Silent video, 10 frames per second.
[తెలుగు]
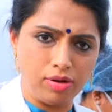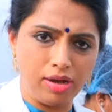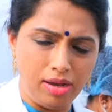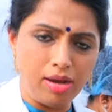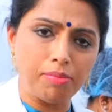
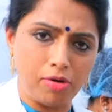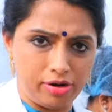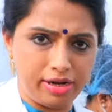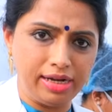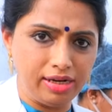ఒక
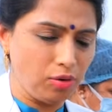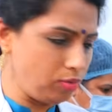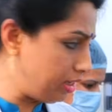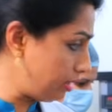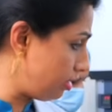మోడరేట్గా
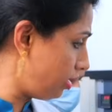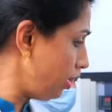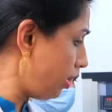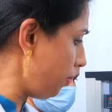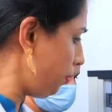ఉండేది
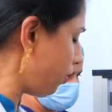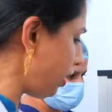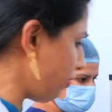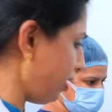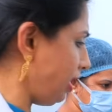ఇప్పుడు
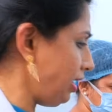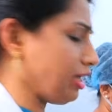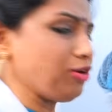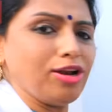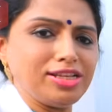ఇవన్నీ
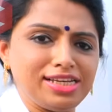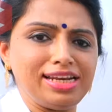టెక్నాలజీ